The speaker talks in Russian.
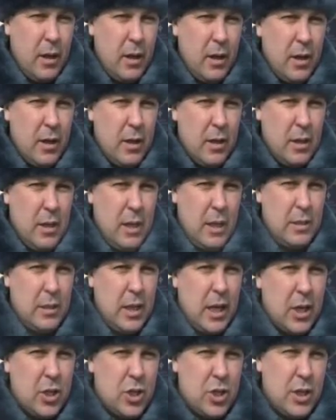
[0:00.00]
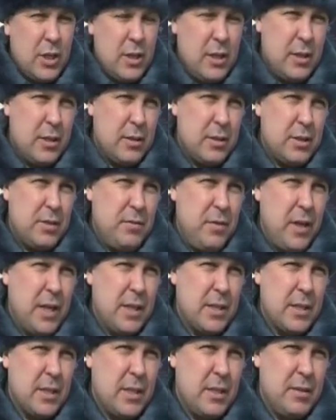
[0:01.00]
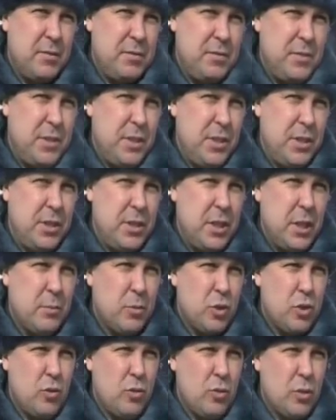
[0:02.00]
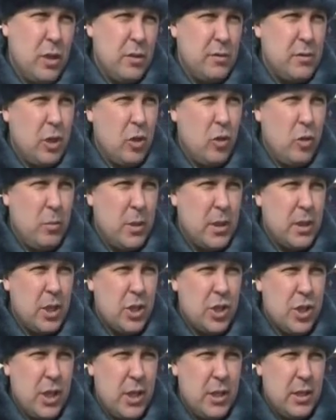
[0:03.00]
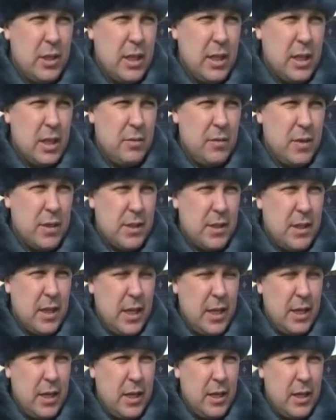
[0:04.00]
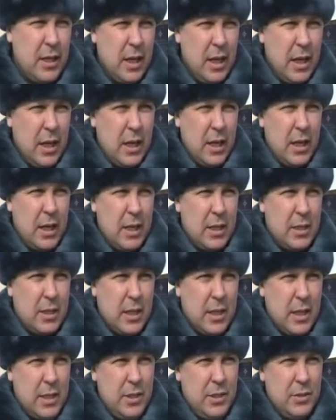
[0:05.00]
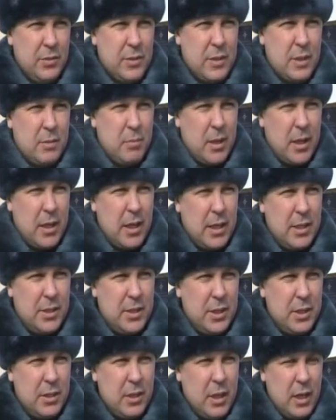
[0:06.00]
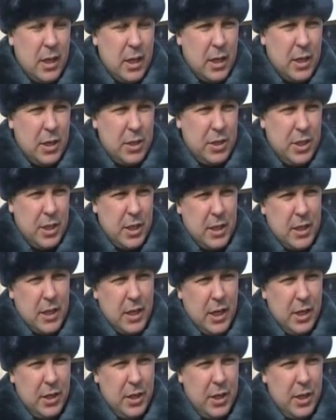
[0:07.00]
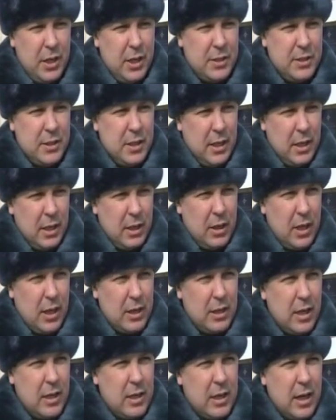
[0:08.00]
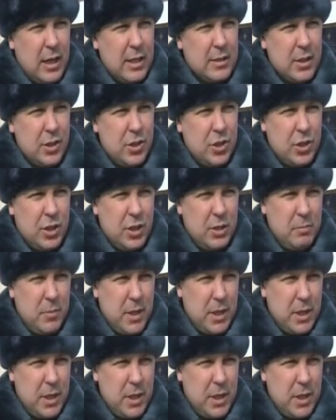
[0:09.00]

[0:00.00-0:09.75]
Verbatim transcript: А, а также связано в связи с тем, что на втором этаже данного здания э, находился магазин, где хранились лакокрасочные